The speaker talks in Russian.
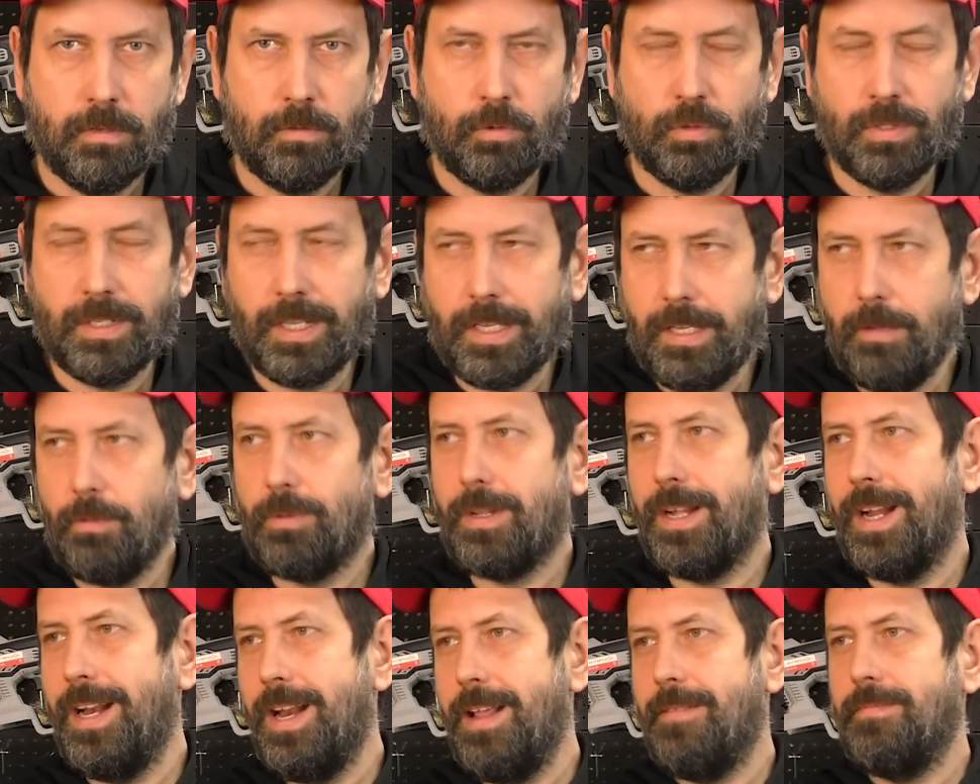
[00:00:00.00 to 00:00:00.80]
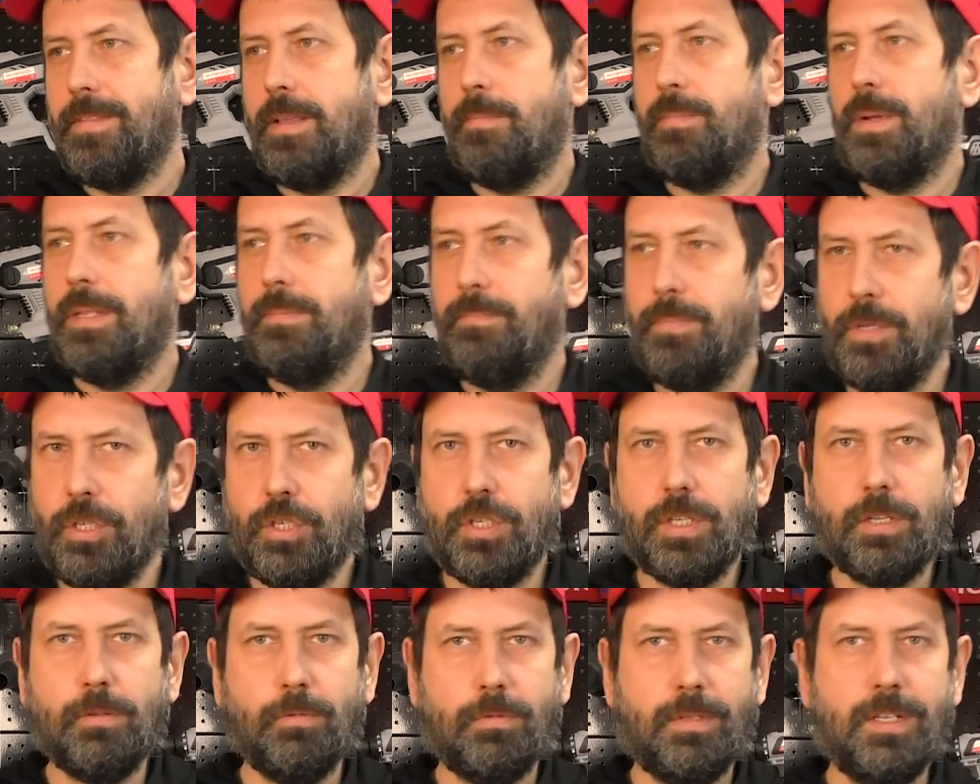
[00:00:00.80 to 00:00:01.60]
То есть такие вот халявные
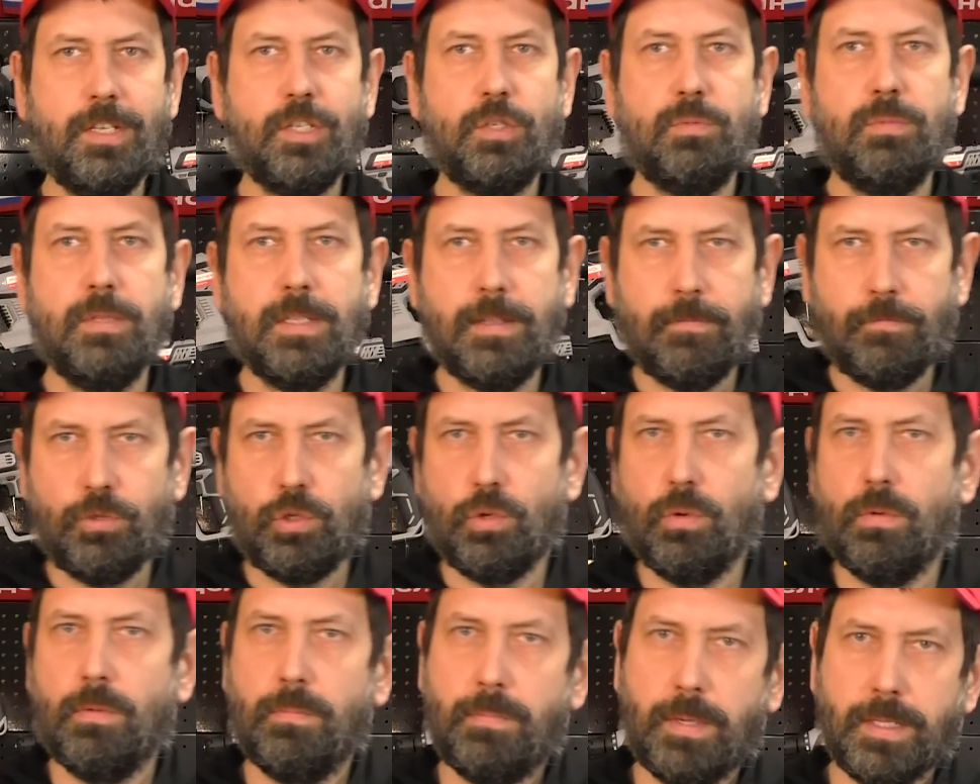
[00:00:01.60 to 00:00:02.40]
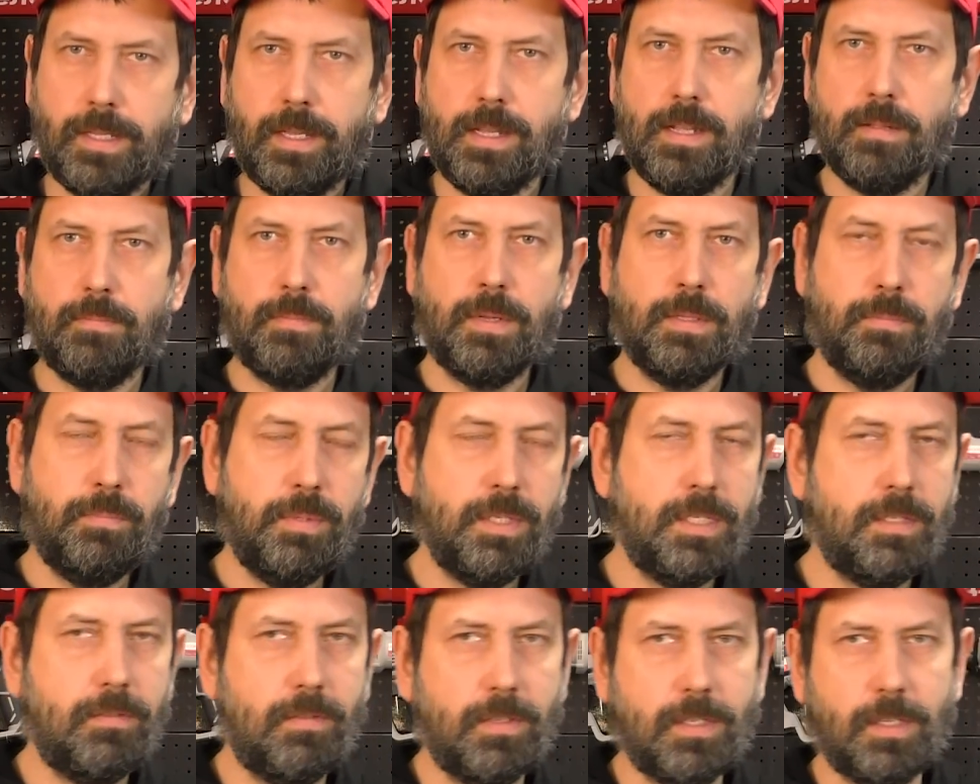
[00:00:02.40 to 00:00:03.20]
подписчики, вот лишь бы на все подряд
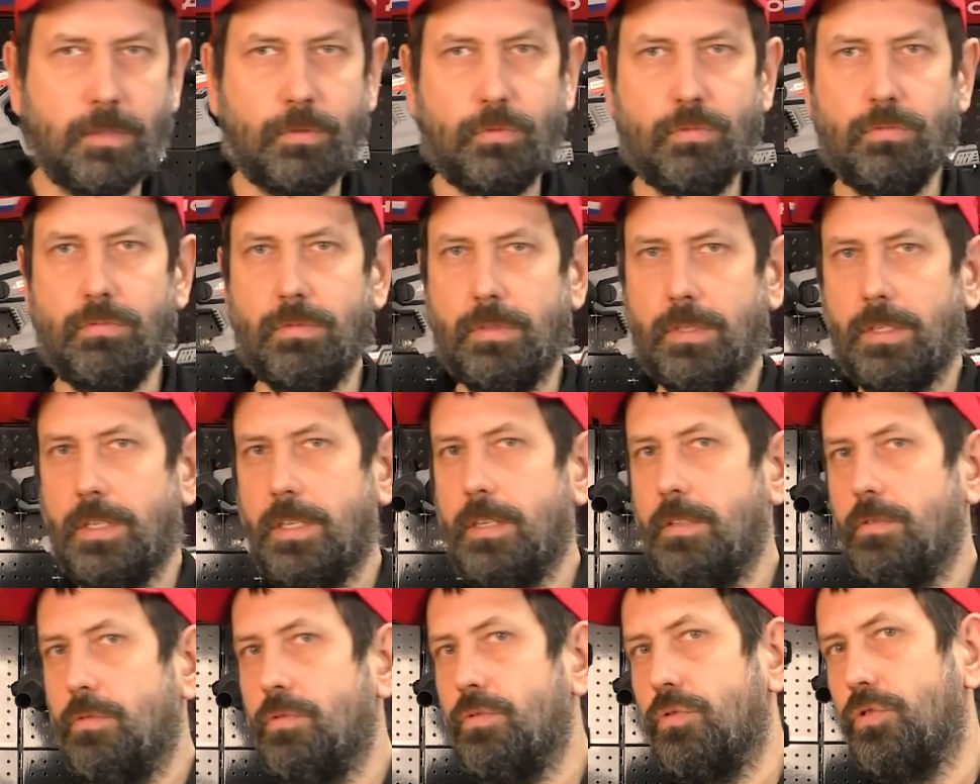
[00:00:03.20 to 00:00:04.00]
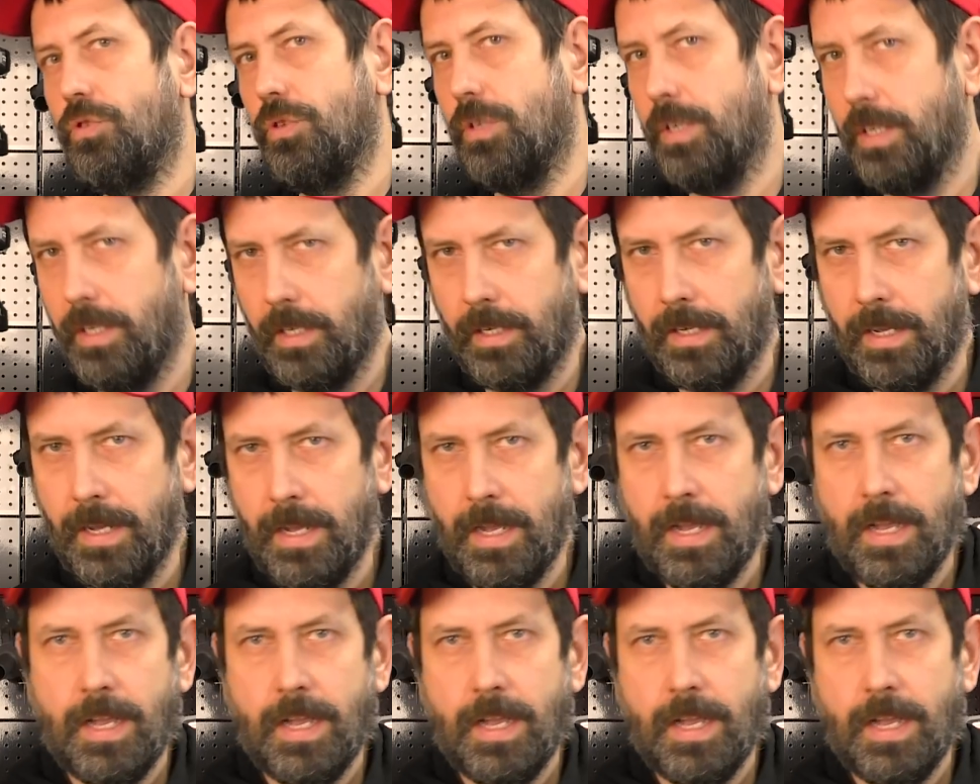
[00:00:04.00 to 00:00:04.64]
подписываться, тут не нужны.